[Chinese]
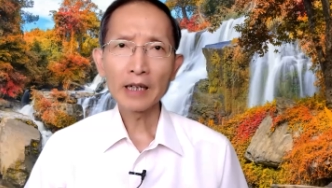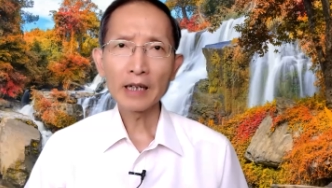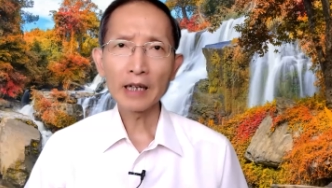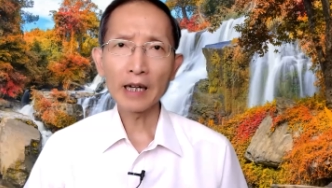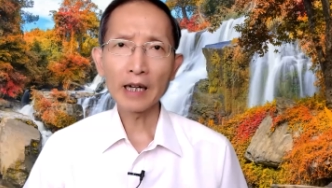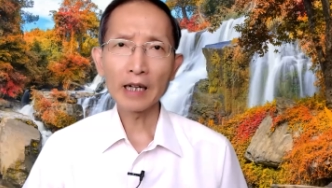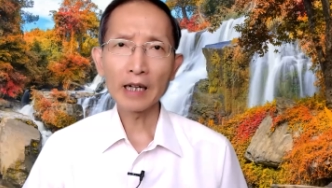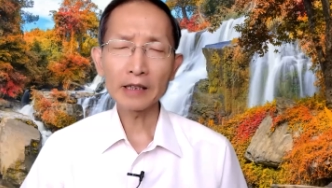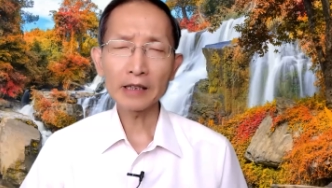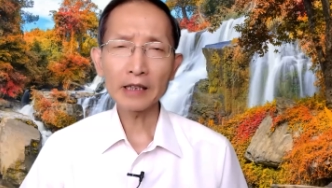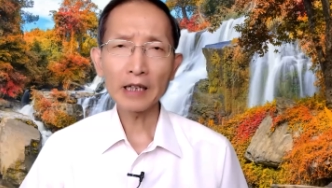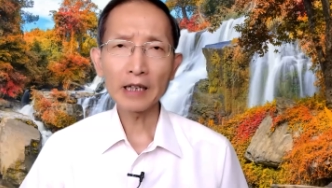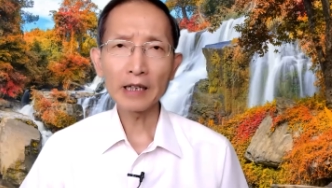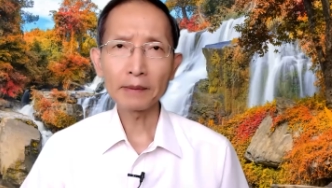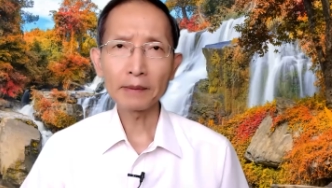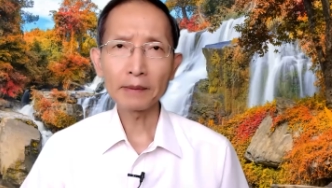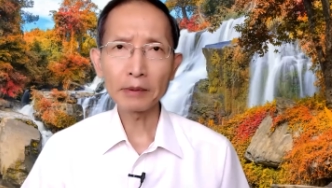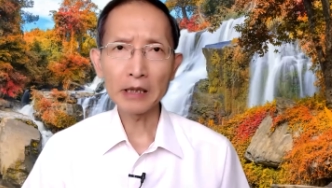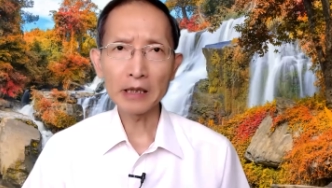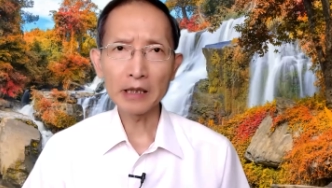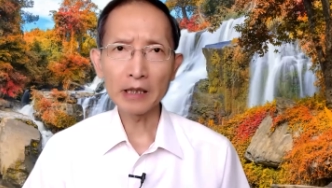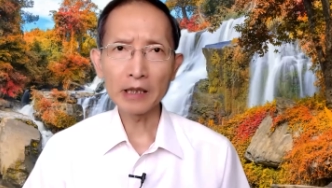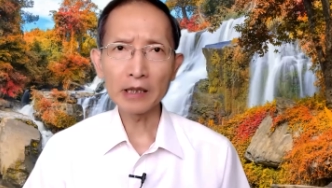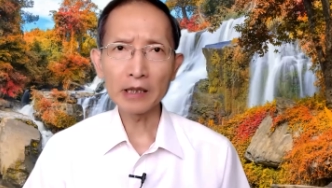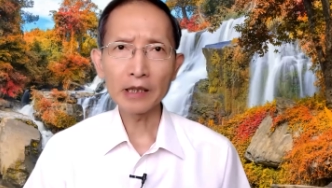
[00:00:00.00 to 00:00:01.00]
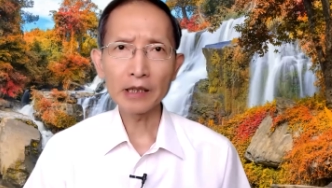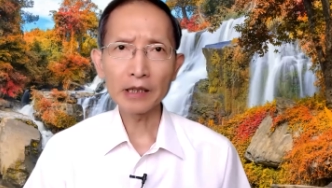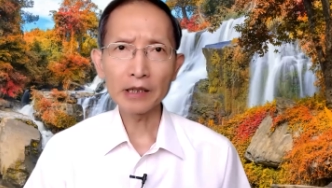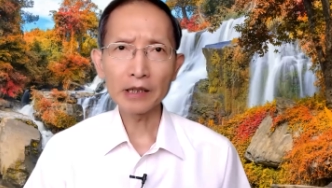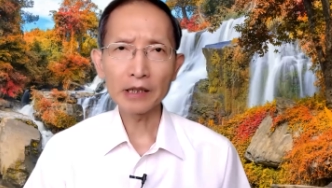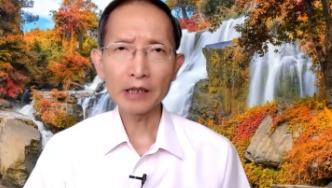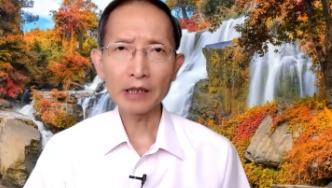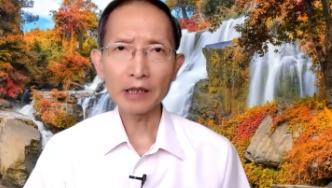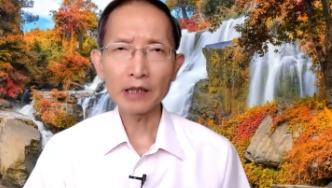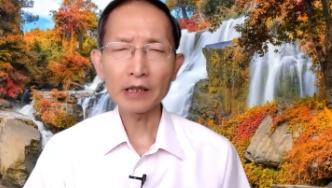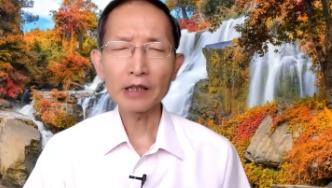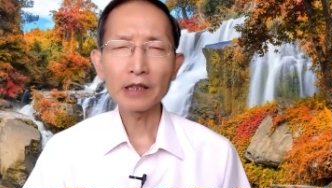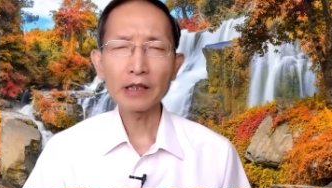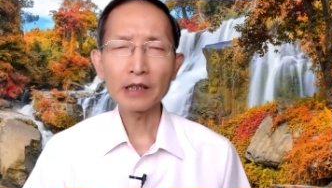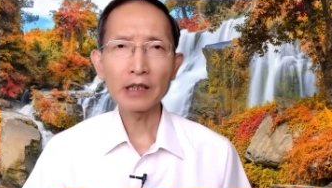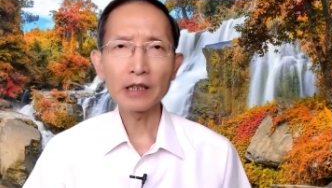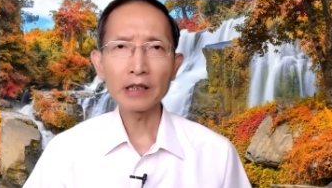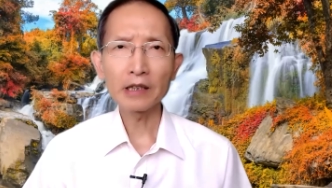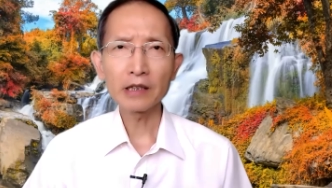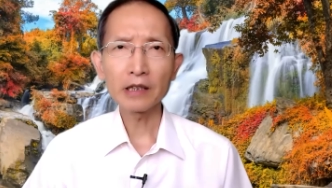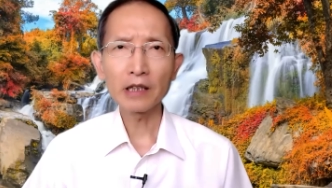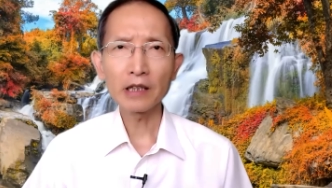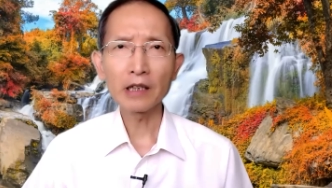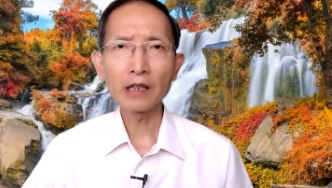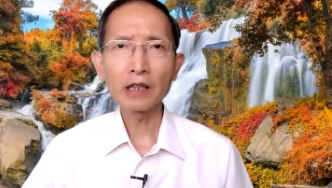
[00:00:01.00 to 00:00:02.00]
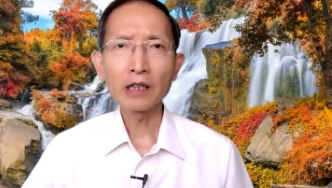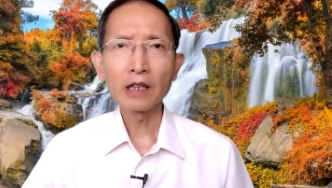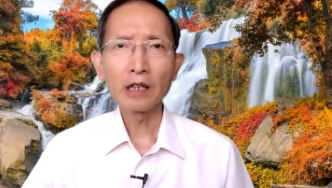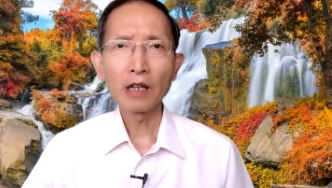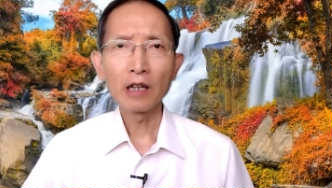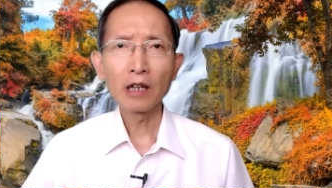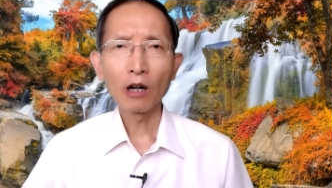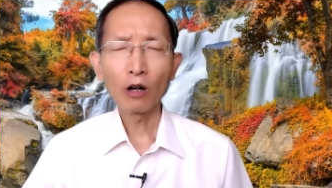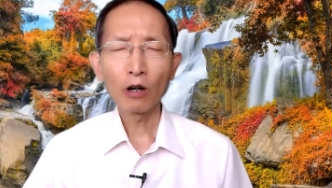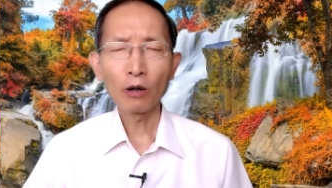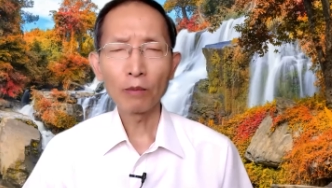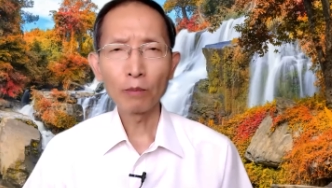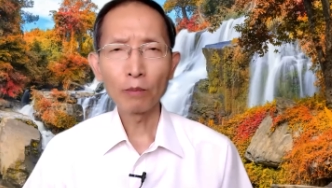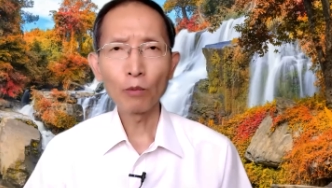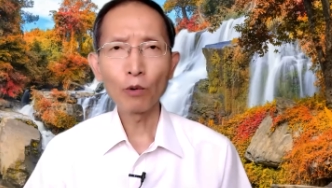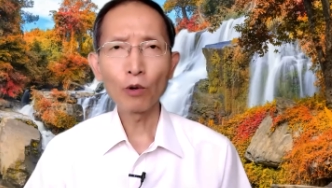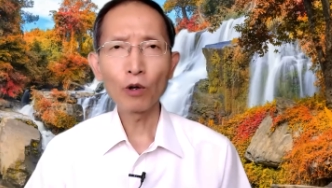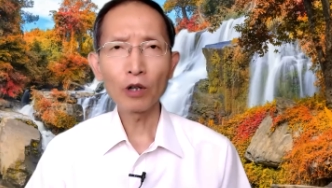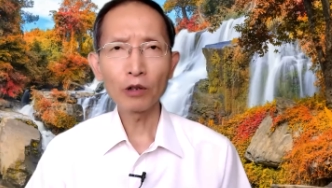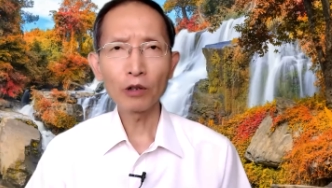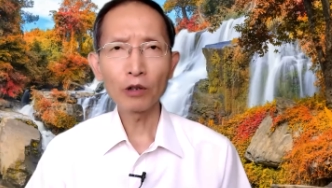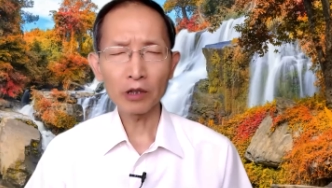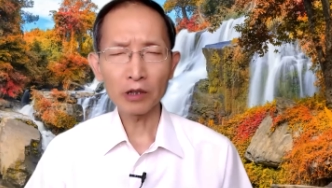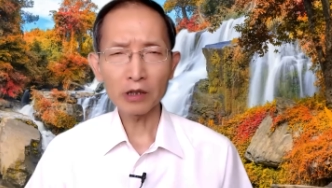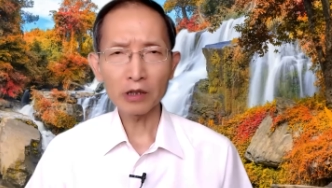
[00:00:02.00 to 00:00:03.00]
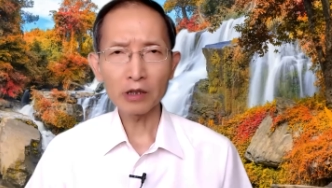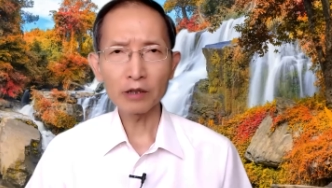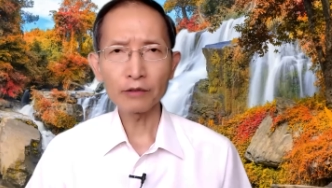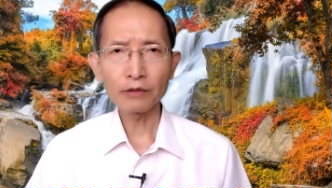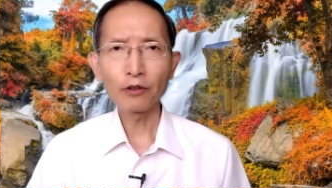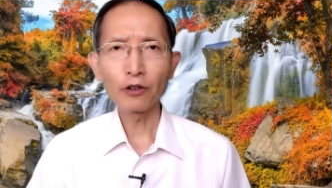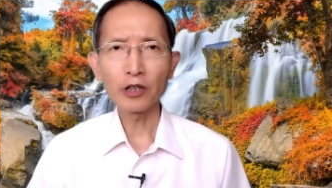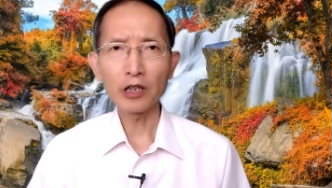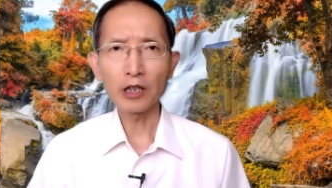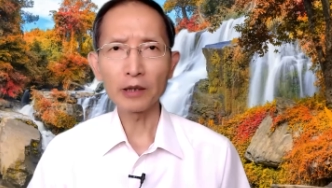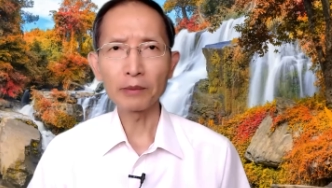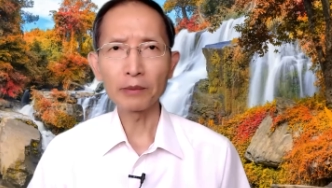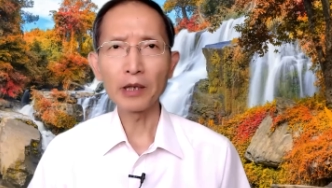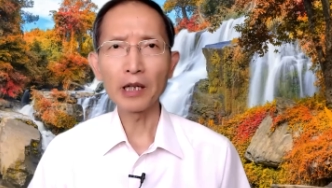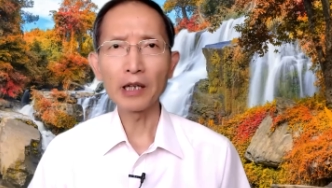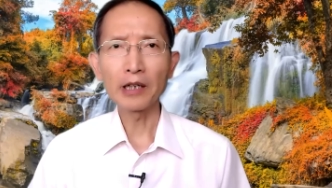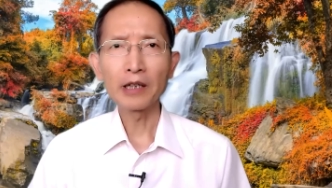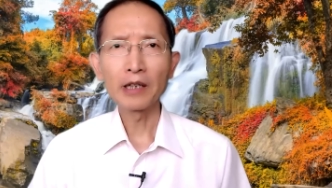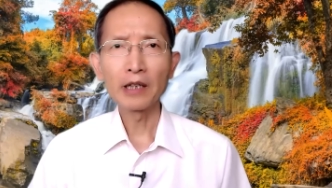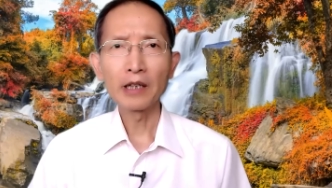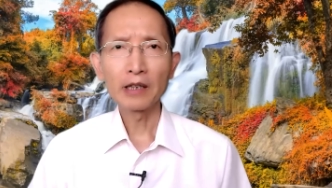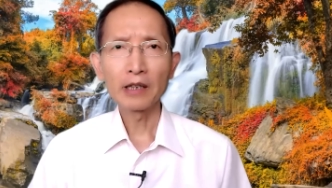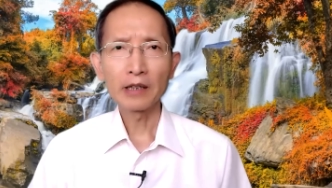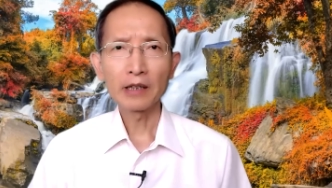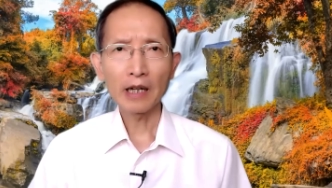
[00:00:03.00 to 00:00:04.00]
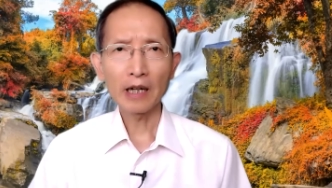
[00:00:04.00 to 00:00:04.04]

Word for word: 那在彼得的一些幕后的侍奉里面，